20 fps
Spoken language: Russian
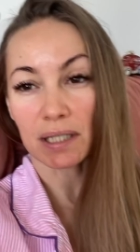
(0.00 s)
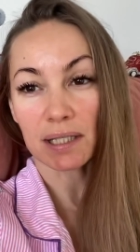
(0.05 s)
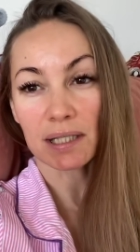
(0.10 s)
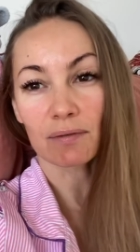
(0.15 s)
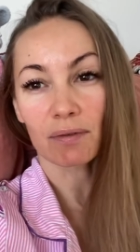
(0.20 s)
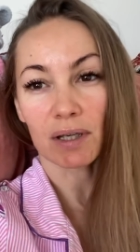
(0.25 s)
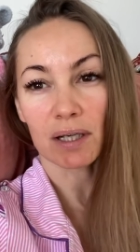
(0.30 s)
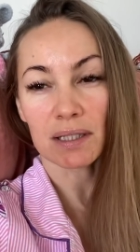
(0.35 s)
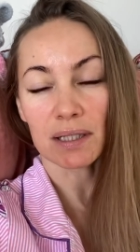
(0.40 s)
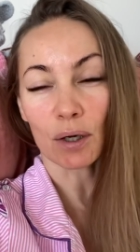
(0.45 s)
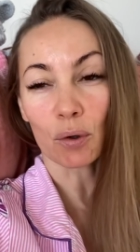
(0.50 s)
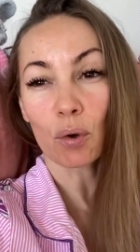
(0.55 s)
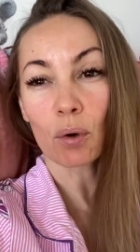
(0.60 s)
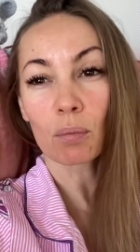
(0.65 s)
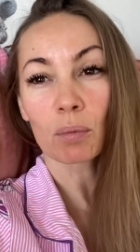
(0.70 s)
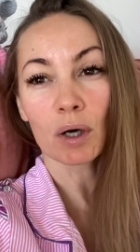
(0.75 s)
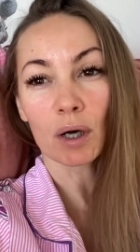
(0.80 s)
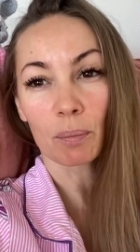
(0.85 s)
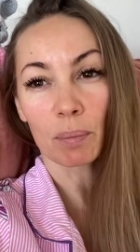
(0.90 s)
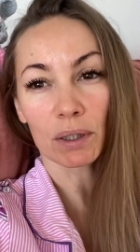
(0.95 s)
своих
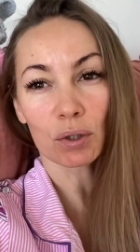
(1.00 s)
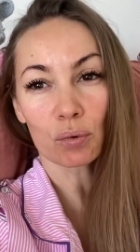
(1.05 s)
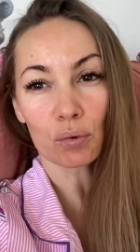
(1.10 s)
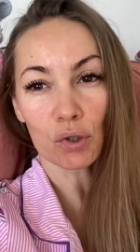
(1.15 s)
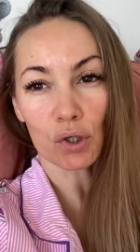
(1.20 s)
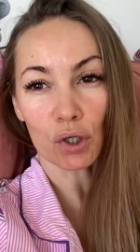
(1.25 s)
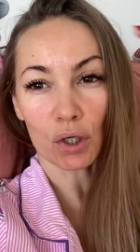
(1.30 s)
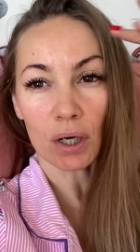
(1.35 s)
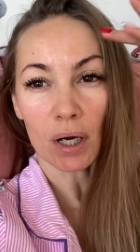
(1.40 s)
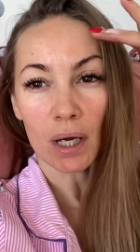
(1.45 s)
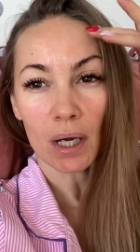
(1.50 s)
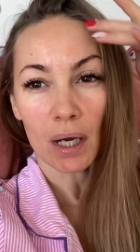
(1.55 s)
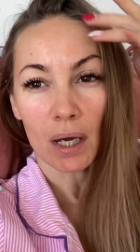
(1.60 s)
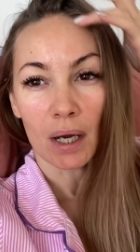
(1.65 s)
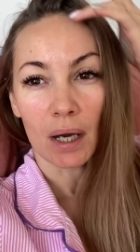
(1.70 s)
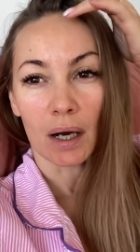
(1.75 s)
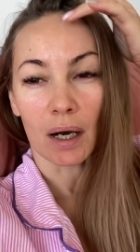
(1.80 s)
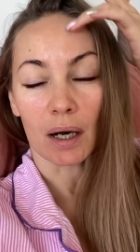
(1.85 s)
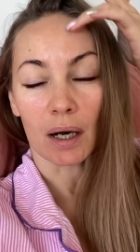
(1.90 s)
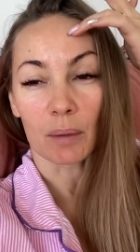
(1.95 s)
знакомых и подружек
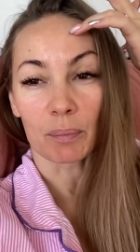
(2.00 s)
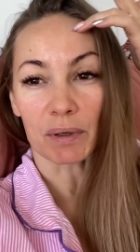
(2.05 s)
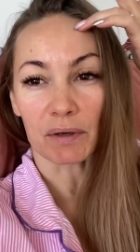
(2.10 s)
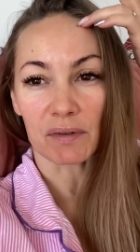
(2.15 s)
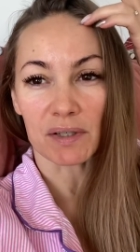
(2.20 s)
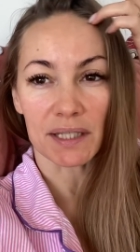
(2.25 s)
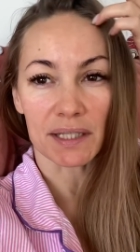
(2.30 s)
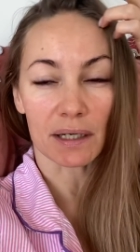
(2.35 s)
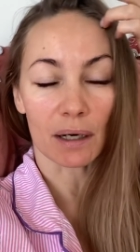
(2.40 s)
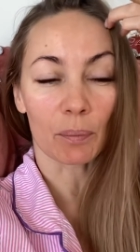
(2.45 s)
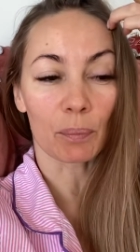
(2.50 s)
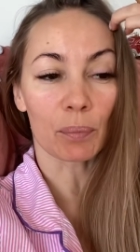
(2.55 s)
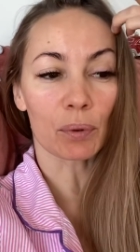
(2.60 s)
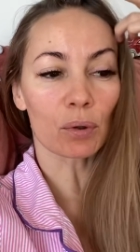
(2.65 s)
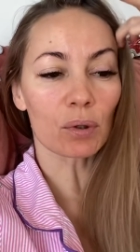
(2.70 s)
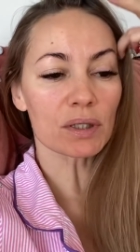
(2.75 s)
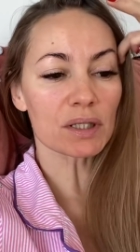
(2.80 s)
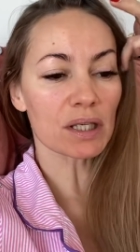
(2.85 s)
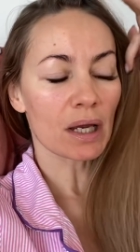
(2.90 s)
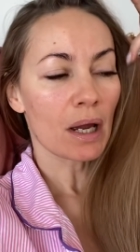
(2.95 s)
а, провести
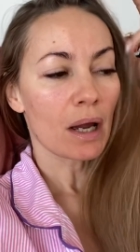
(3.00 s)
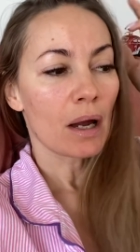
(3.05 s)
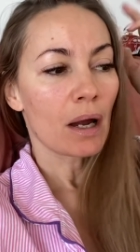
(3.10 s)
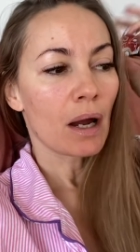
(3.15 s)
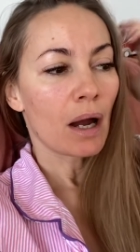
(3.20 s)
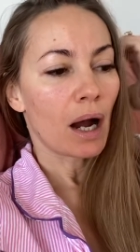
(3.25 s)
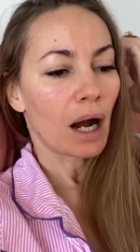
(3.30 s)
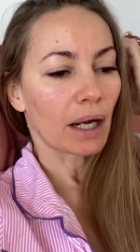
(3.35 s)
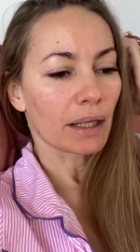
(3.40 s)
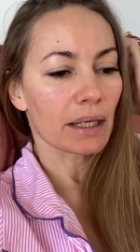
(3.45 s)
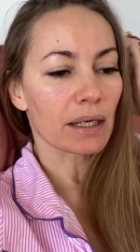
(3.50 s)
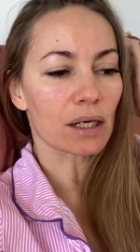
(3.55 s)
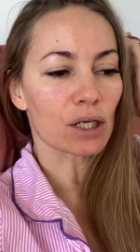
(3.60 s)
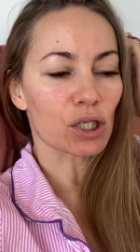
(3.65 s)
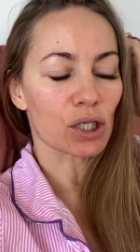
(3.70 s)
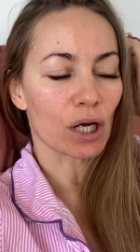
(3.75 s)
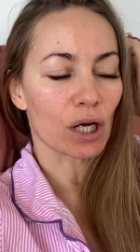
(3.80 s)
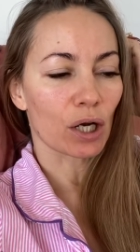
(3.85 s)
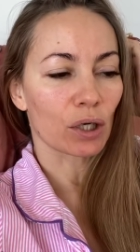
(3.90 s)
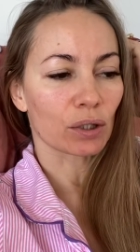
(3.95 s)
опрос, они
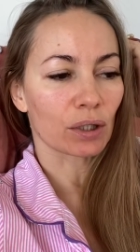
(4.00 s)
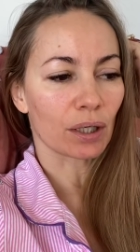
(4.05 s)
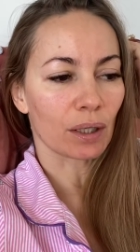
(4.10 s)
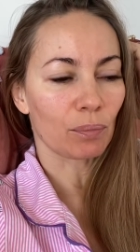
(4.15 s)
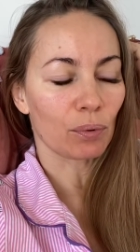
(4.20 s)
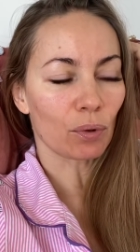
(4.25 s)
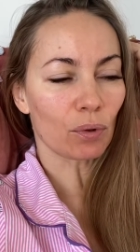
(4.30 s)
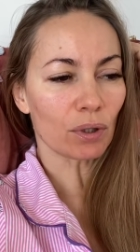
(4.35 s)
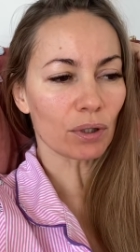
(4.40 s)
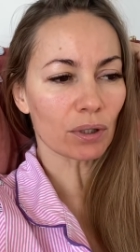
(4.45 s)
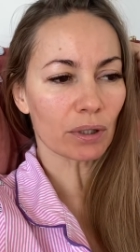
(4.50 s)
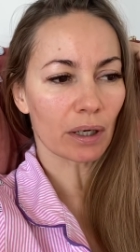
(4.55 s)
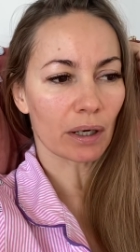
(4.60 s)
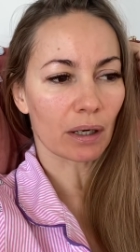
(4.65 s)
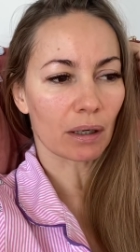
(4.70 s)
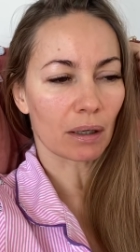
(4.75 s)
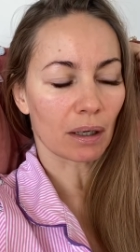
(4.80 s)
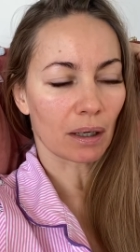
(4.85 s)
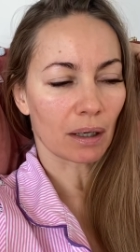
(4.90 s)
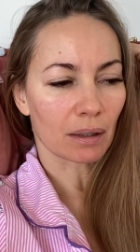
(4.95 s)
рожают
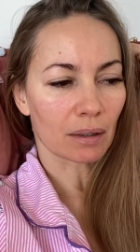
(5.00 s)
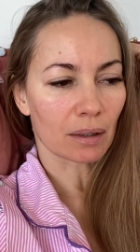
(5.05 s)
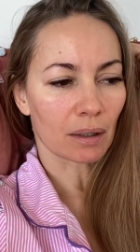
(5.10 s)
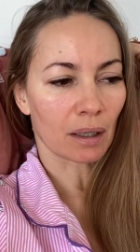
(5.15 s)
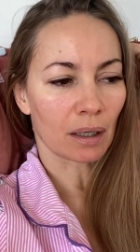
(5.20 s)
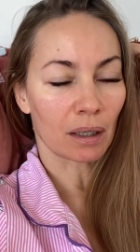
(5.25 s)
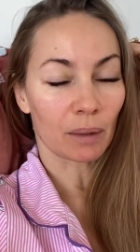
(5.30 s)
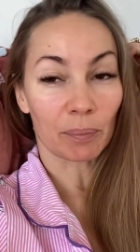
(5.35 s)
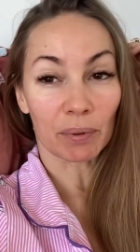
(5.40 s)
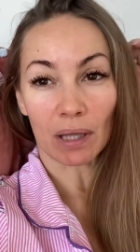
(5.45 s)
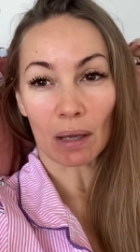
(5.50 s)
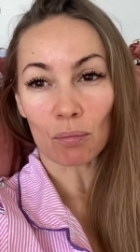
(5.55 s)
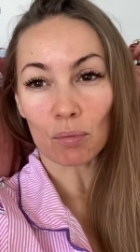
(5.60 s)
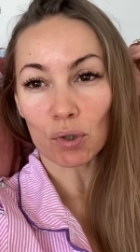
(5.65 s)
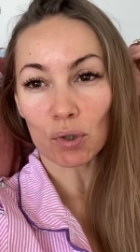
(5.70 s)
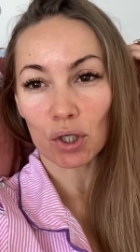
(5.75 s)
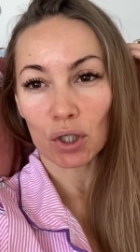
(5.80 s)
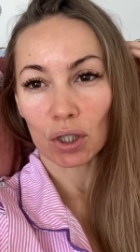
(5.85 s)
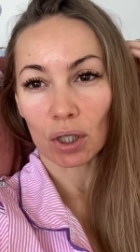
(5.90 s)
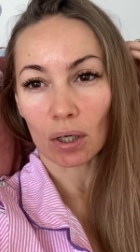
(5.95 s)
ребенка, а,
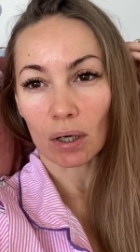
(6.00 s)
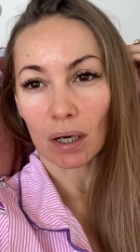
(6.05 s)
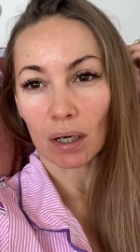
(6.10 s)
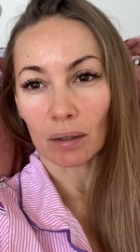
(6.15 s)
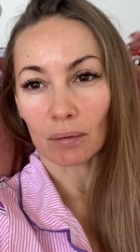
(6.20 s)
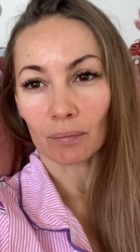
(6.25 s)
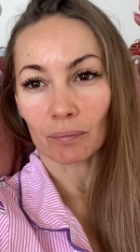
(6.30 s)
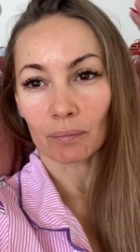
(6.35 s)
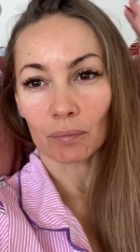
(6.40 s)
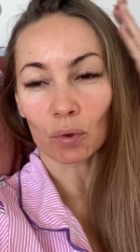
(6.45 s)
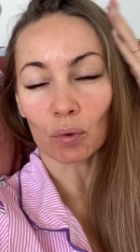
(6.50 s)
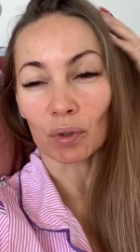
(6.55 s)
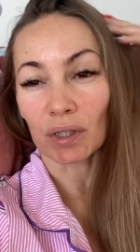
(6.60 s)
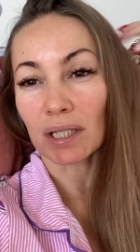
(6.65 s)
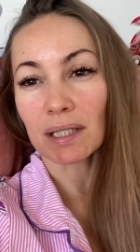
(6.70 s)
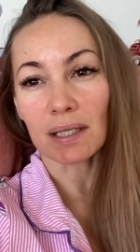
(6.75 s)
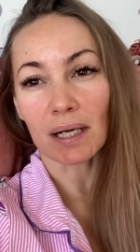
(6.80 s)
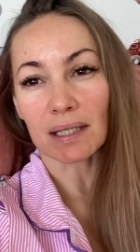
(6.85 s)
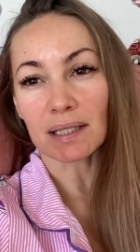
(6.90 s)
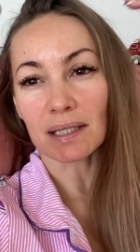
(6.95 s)
потому что, ну,
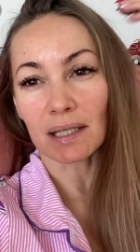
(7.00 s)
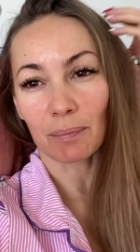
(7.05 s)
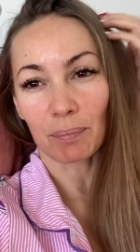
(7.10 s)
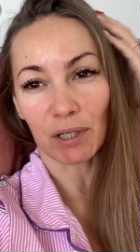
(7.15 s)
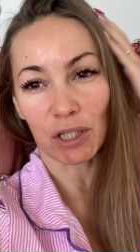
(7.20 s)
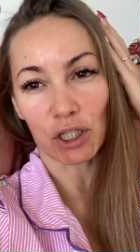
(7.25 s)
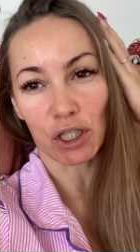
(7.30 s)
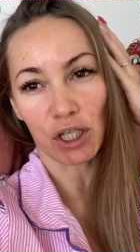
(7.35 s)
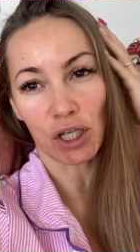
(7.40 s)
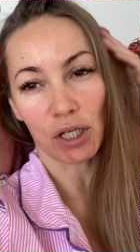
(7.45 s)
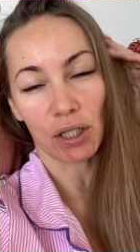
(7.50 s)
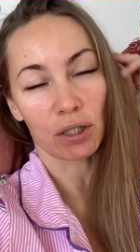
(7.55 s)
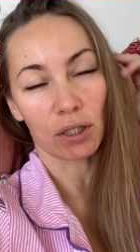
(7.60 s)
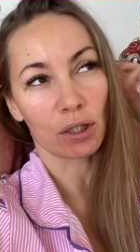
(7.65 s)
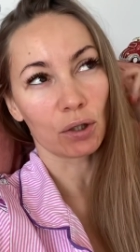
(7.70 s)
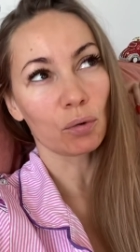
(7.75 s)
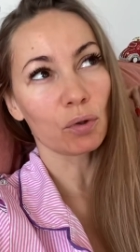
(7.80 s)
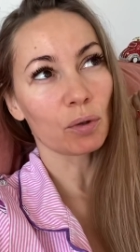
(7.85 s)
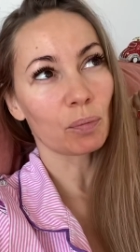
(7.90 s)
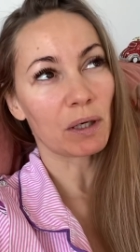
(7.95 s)
есть разные причины,
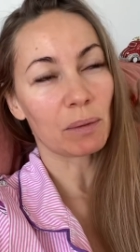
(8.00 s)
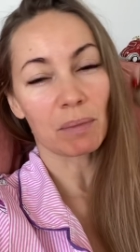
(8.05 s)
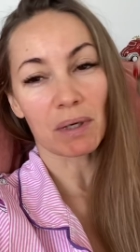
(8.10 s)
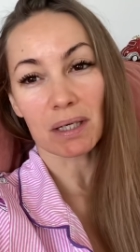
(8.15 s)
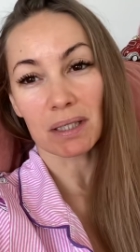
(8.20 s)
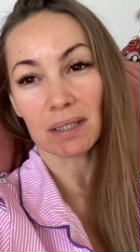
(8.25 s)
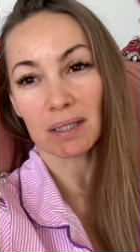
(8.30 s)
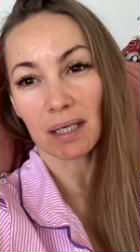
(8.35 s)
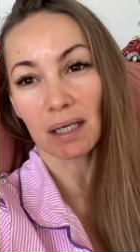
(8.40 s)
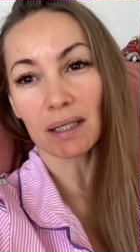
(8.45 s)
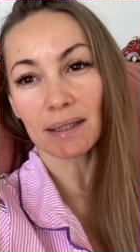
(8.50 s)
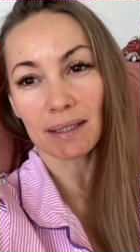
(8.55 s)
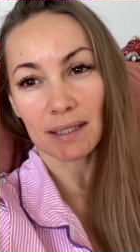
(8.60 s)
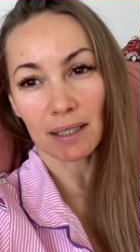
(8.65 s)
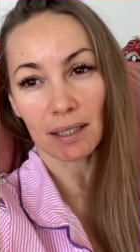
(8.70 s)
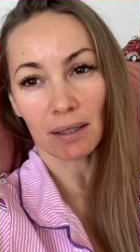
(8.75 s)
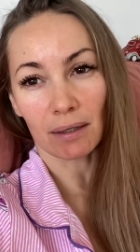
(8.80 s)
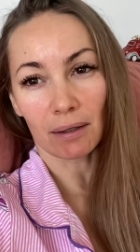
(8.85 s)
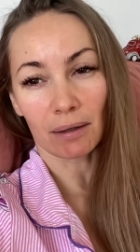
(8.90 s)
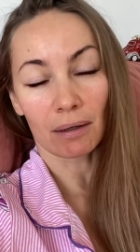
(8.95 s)
ну, например,
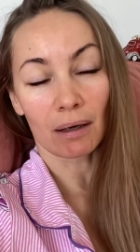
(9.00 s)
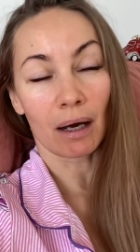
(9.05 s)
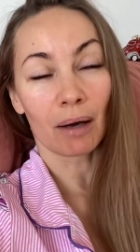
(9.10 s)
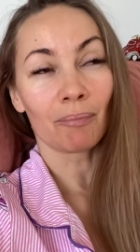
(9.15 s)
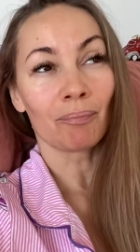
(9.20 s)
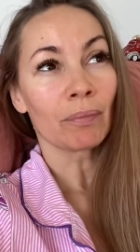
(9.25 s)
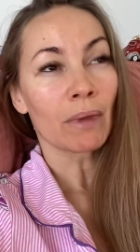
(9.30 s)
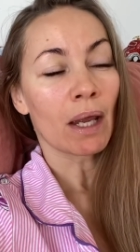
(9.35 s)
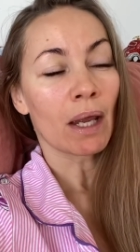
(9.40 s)
залетела,